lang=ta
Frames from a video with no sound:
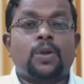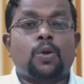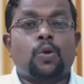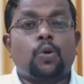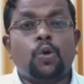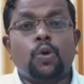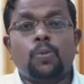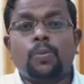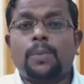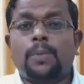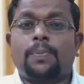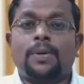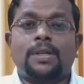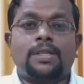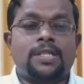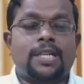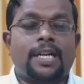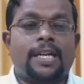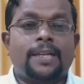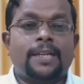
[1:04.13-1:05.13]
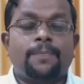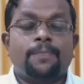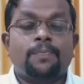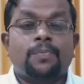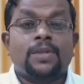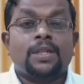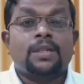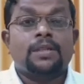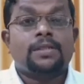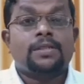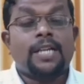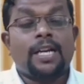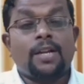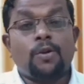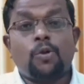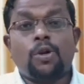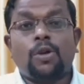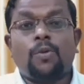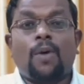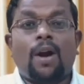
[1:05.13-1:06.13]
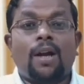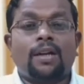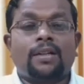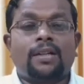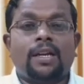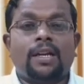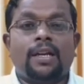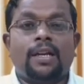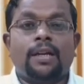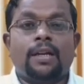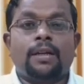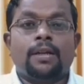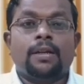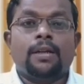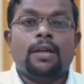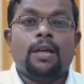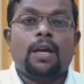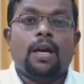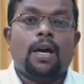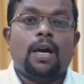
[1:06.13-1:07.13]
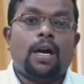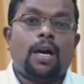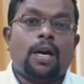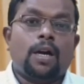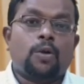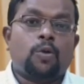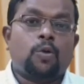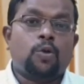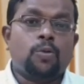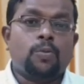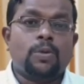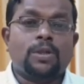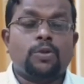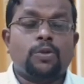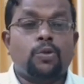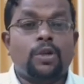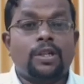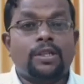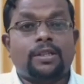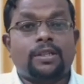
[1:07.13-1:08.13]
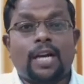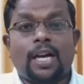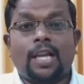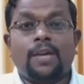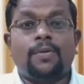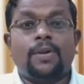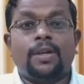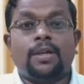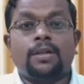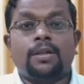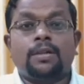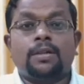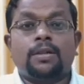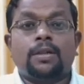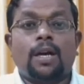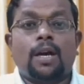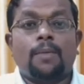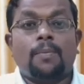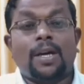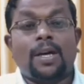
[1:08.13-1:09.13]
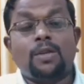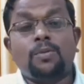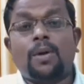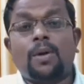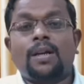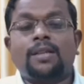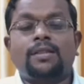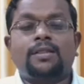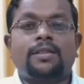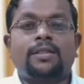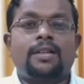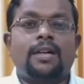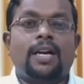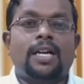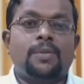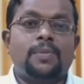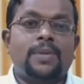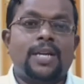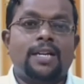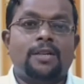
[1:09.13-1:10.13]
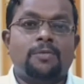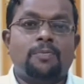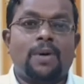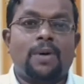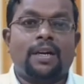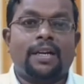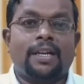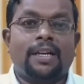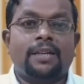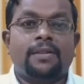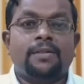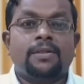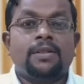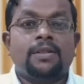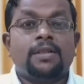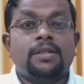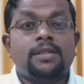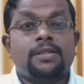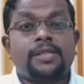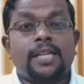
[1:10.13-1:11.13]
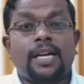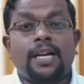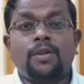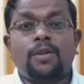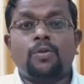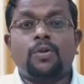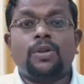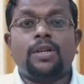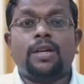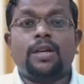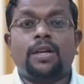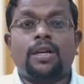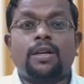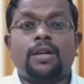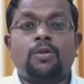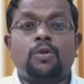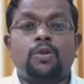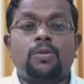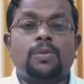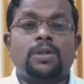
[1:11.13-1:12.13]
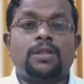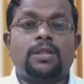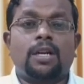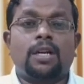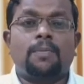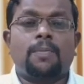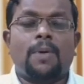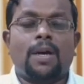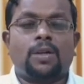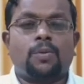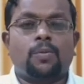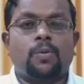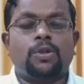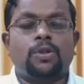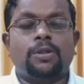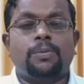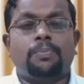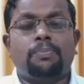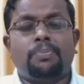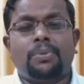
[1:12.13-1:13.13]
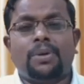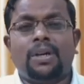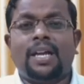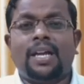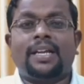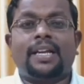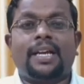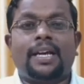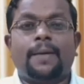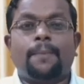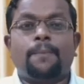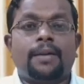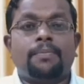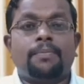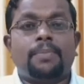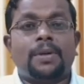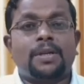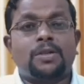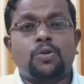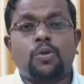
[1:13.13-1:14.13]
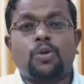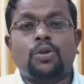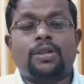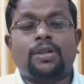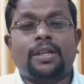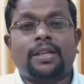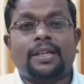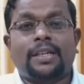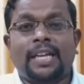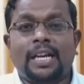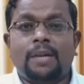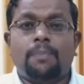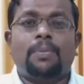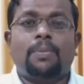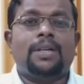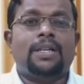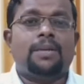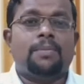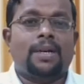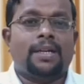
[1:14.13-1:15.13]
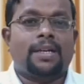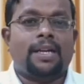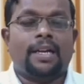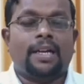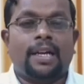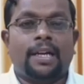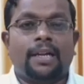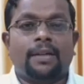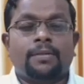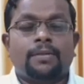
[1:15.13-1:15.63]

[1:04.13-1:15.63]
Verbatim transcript: குடும்ப பிரச்சனை சிலருடைய வாழ்க்கையில் குடும்பத்தினுடைய தலைவர் மதுபானத்துக்கு அடிமையாக இருப்பாங்க சிலருடைய குடும்பத்தில் பார்க்கும்போது பிள்ளைங்க பெற்றோருக்கு கீழ்ப்படிய மாட்டாங்க